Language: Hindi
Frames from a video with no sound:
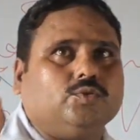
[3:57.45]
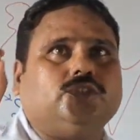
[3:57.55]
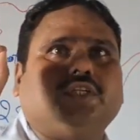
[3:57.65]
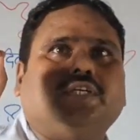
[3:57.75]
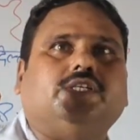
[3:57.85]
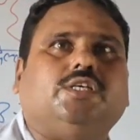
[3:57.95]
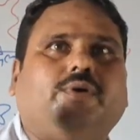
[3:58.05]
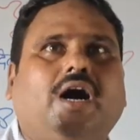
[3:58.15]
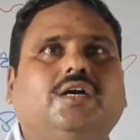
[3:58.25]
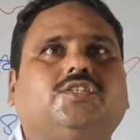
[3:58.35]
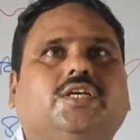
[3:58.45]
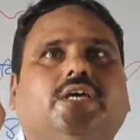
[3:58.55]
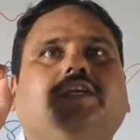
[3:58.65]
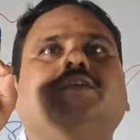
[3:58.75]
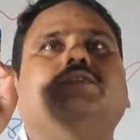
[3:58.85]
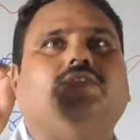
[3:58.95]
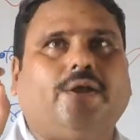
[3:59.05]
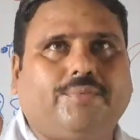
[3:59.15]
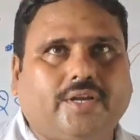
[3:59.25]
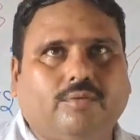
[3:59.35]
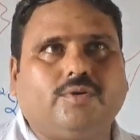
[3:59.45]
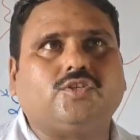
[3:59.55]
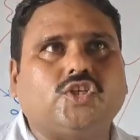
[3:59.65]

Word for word: उसी तरीके से भाग छः यानी चैप्टर नंबर